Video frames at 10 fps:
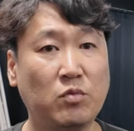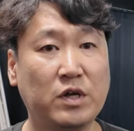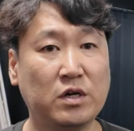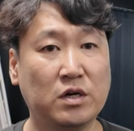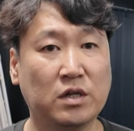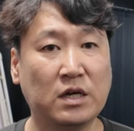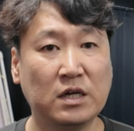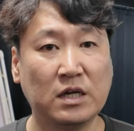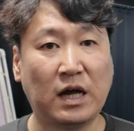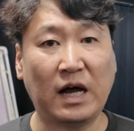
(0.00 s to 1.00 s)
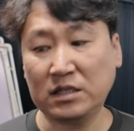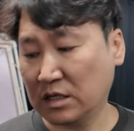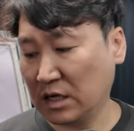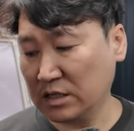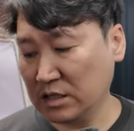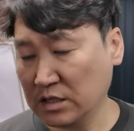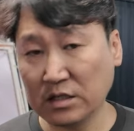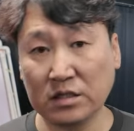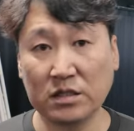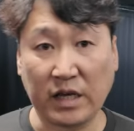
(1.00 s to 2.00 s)
해보면은
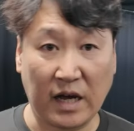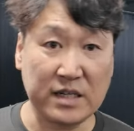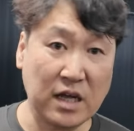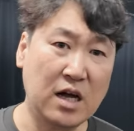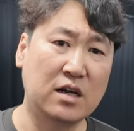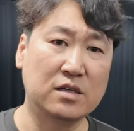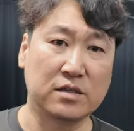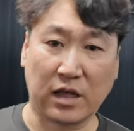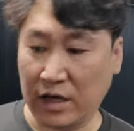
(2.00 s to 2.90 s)
아직까지는 제가 생각을 했을